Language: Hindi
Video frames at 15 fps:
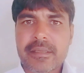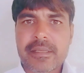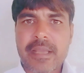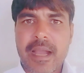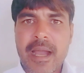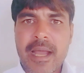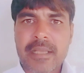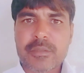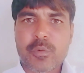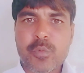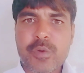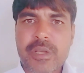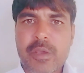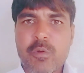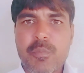कि आज
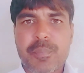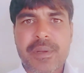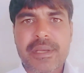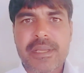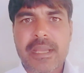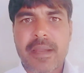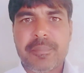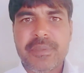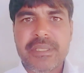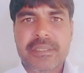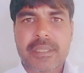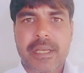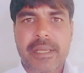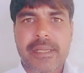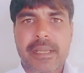उनके ऊपर क्या
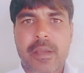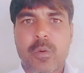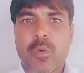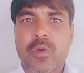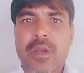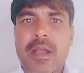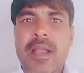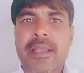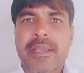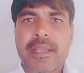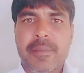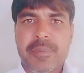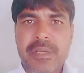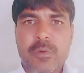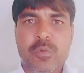बीत रही है और
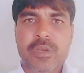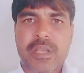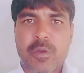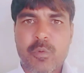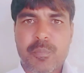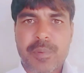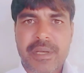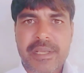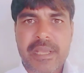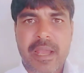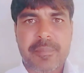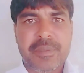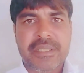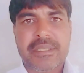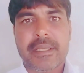आगे भी उनके ऊपर
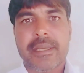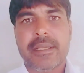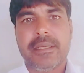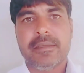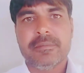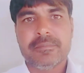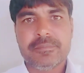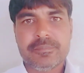क्या बीतेगी